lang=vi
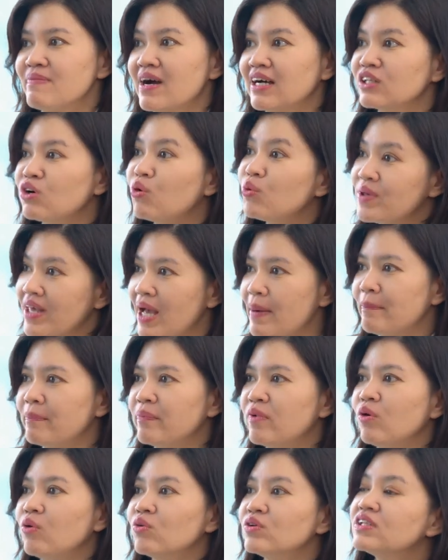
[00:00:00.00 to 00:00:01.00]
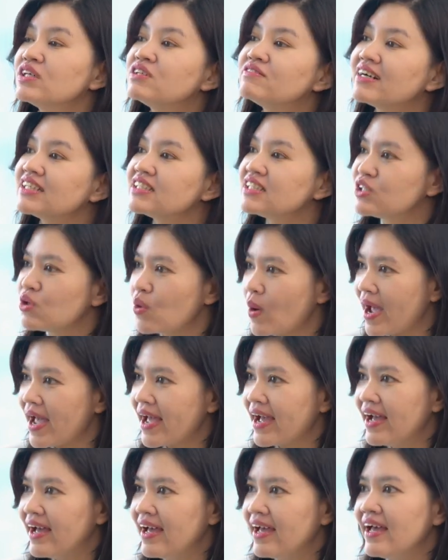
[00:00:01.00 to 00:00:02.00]
về mặt thu nhập của tư vấn Tinh
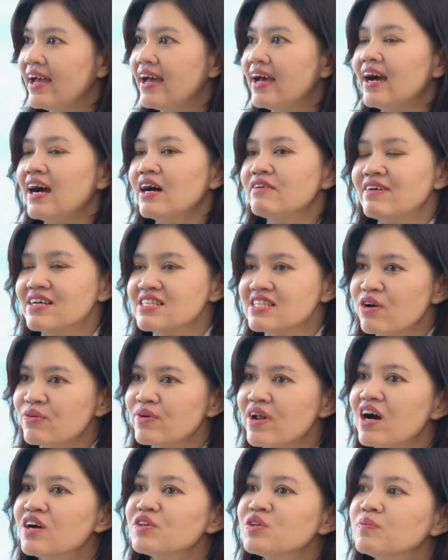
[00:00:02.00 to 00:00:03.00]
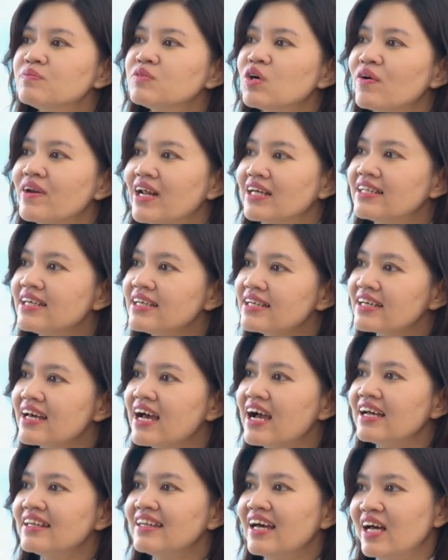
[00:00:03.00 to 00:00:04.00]
Hoa. À, và sau đó chúng tôi đã thiết
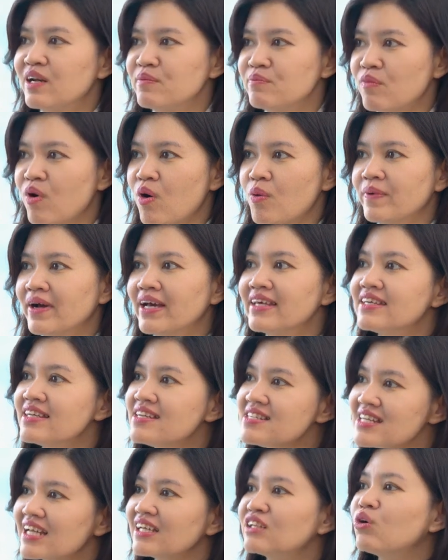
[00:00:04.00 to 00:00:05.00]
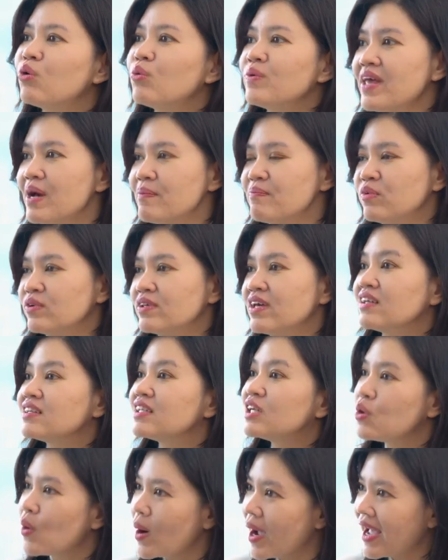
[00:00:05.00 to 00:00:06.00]
kế thành một cái chính sách thu nhập cho
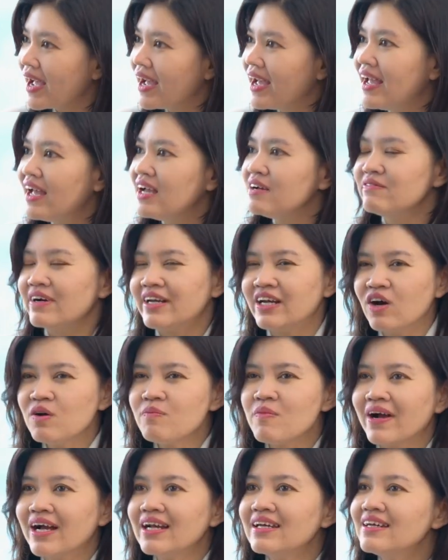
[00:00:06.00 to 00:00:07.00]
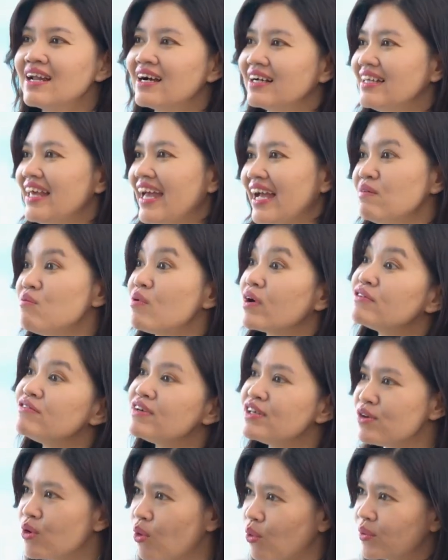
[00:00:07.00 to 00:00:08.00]
Tinh Hoa. Và nói một cách đơn giản một cái
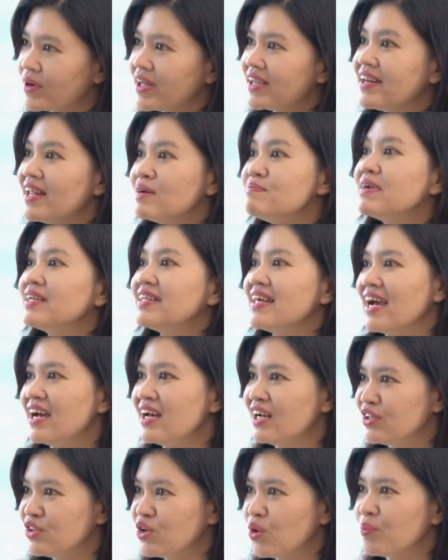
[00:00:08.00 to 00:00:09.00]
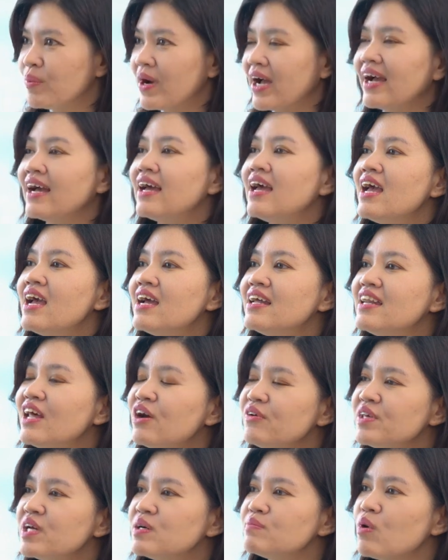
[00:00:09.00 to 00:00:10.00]
ví dụ đi để mình dễ hình dung ha.
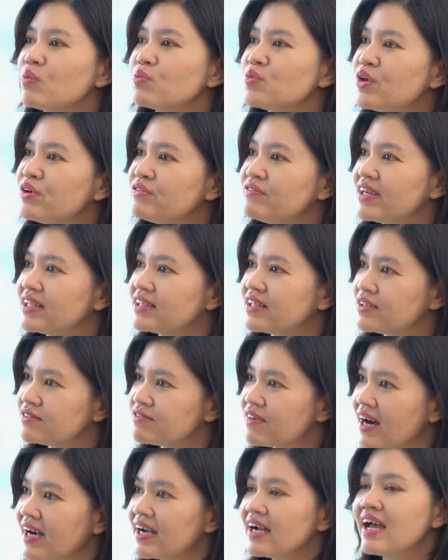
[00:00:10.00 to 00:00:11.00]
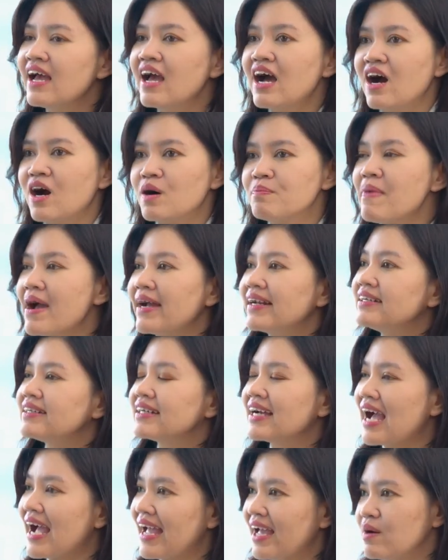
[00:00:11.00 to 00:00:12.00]
Nếu như một chuyên viên tư vấn họ bán
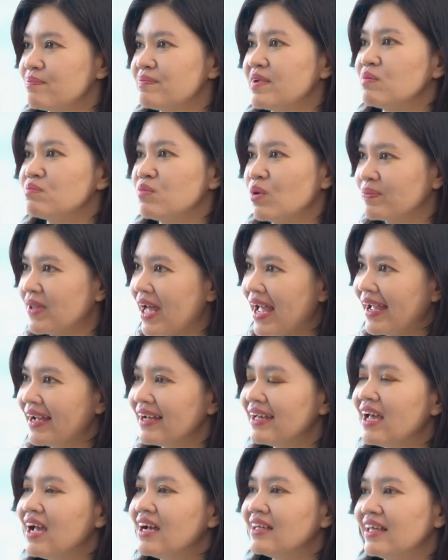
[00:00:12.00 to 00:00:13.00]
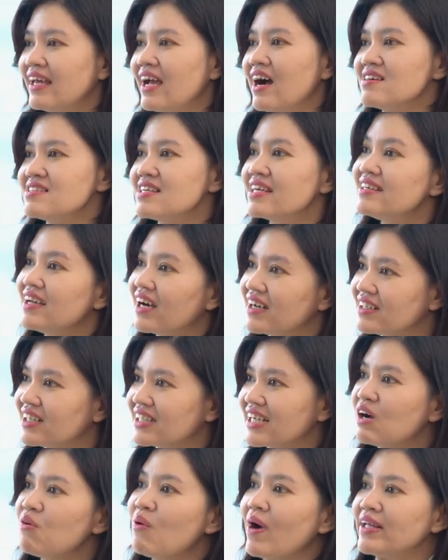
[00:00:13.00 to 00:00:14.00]
được hai hợp đồng một tháng thì họ sẽ nhận
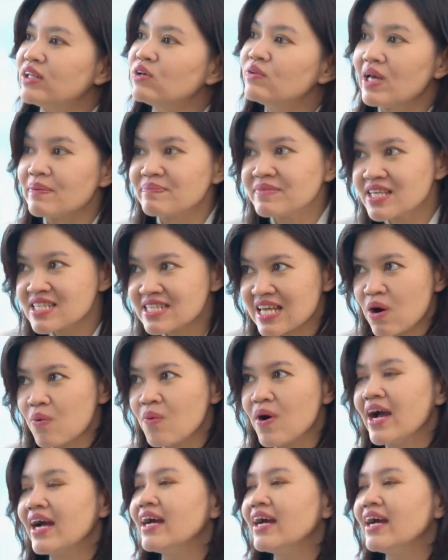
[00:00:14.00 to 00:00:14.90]
được các khoản thu nhập như sau